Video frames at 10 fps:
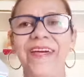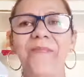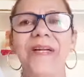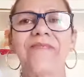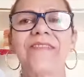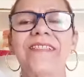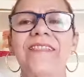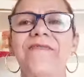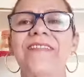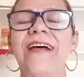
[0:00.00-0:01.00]
é para
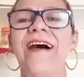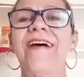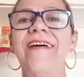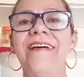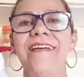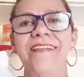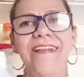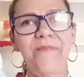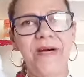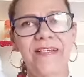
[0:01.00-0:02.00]
você usar
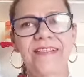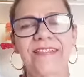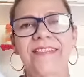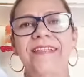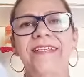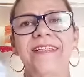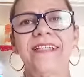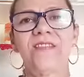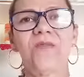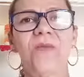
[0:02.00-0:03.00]
na máscara,
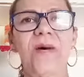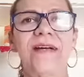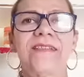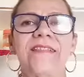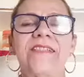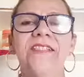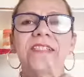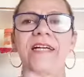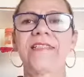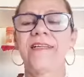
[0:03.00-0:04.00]
na sua máscara de
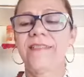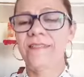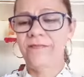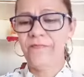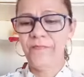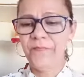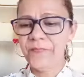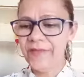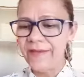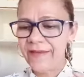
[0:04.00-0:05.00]
hidratação
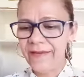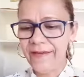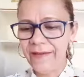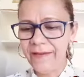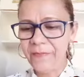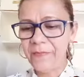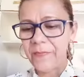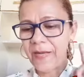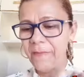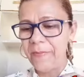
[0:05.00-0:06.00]
é,
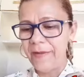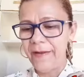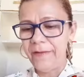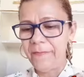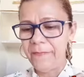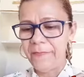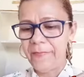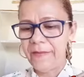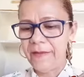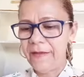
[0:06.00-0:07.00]
para a pele.
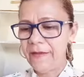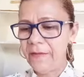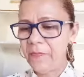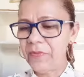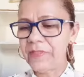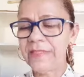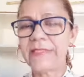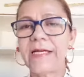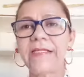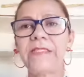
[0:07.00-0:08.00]
É,
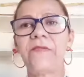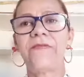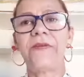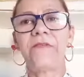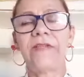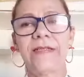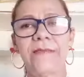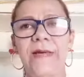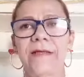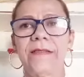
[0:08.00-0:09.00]
potencializa o efeito das
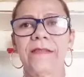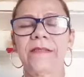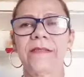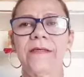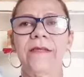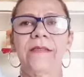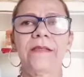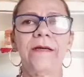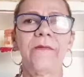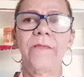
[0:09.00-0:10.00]
máscaras.
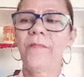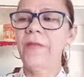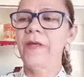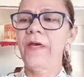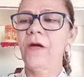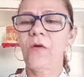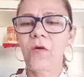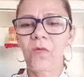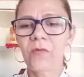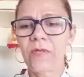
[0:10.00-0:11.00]
Então, é
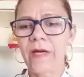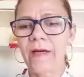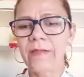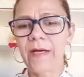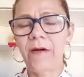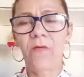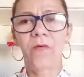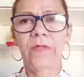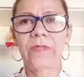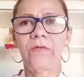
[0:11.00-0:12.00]
como da, da
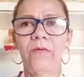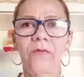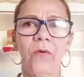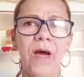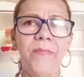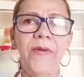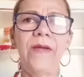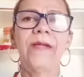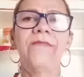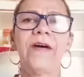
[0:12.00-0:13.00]
outra, do, do
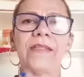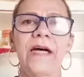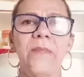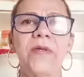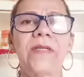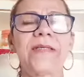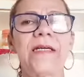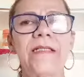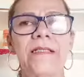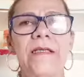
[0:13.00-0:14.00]
cabelo, ele vai estar tá
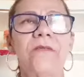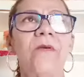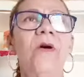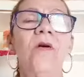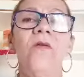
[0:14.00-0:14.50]
potencializando